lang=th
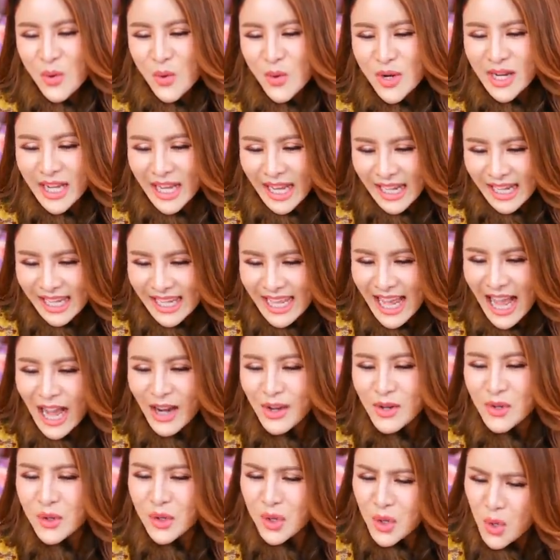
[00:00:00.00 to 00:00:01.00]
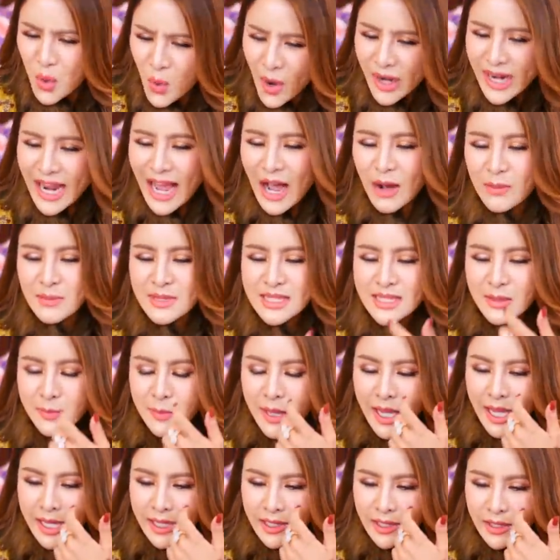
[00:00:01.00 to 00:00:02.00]
คุณกัลยาก็รัวดาวมาสิ
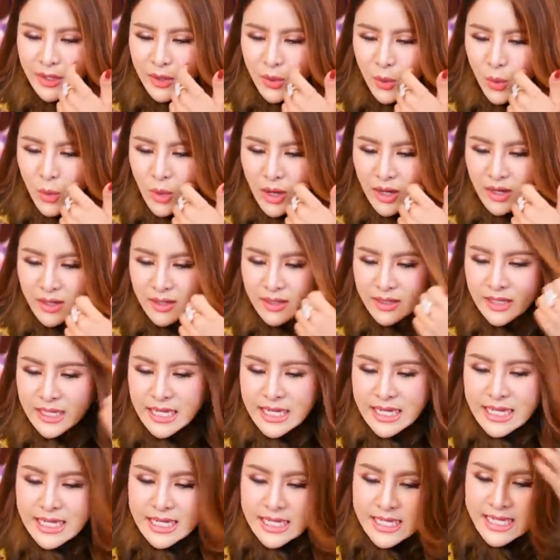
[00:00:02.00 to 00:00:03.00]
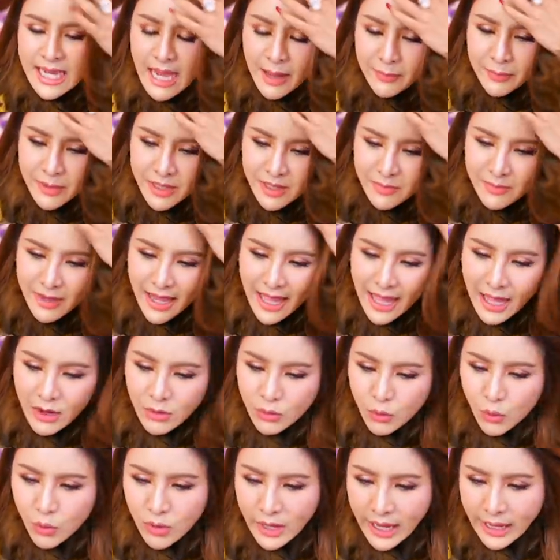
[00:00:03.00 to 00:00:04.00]
บเอ็ดดวงแชร์เพิ่มแล้
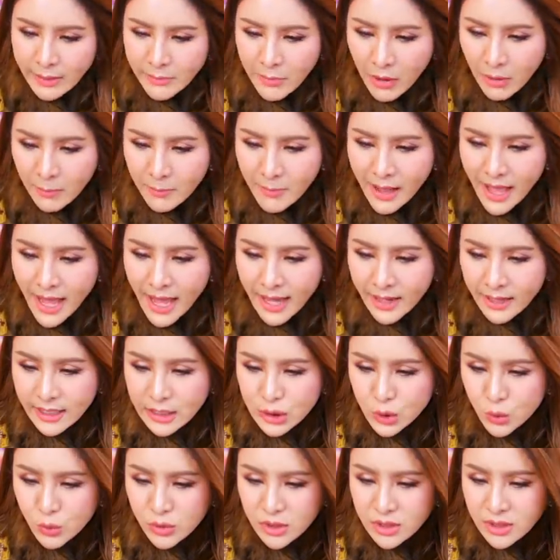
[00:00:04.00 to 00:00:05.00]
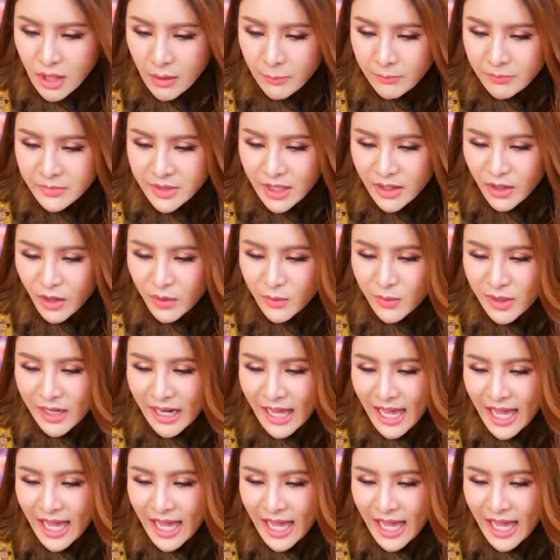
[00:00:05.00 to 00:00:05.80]
วคุณเล็กบอกแม่กระตุ้นต่อมตลอดเว